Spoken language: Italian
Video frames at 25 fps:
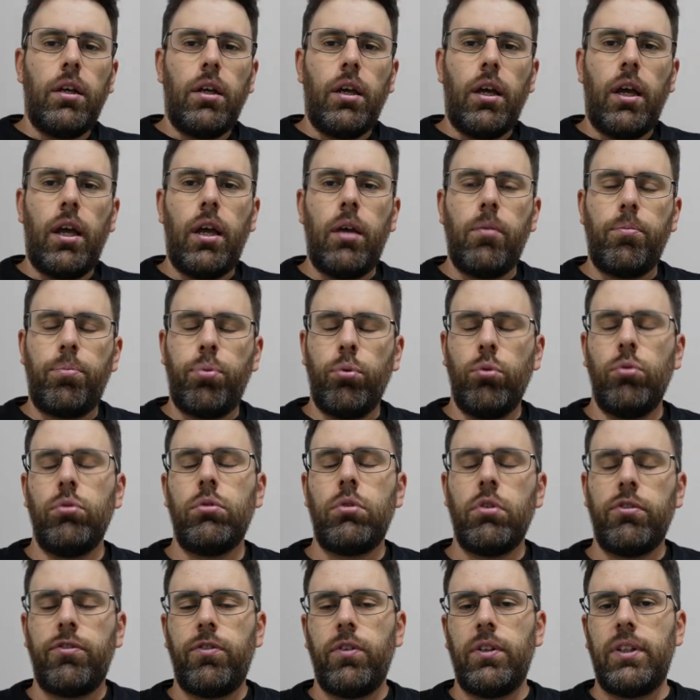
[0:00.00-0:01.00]
Eh,
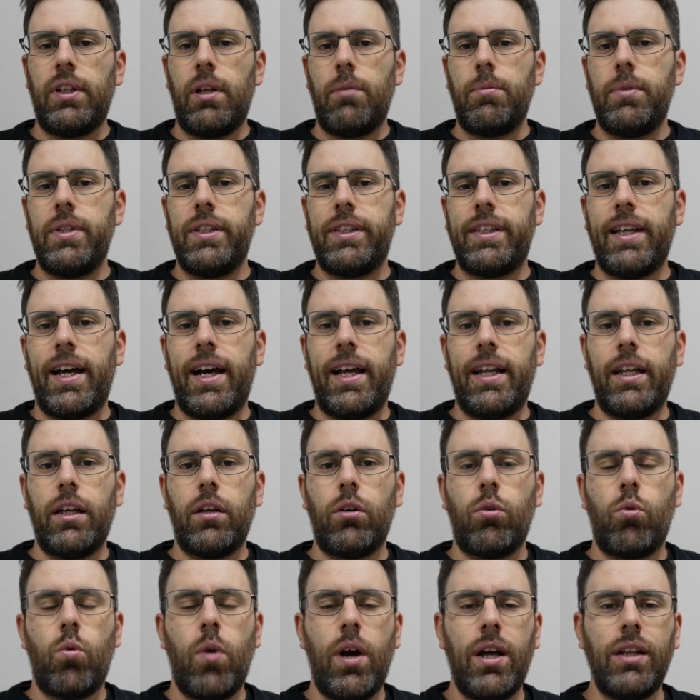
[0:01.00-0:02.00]
punto
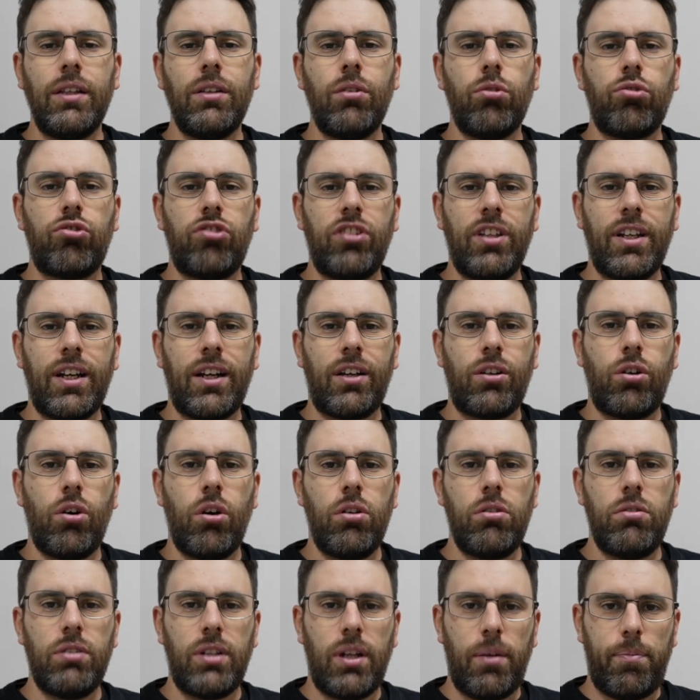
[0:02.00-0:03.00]
fondamentale, quando si
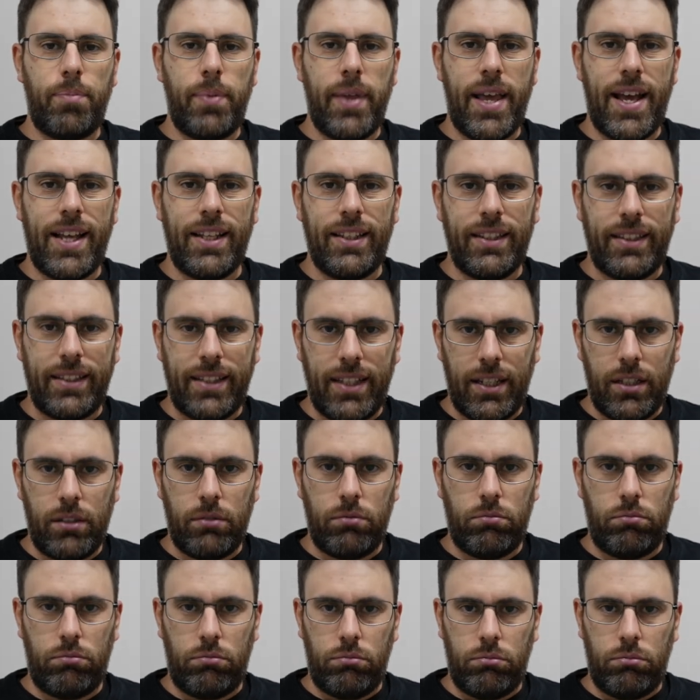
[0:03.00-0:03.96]
raccoglie una pianta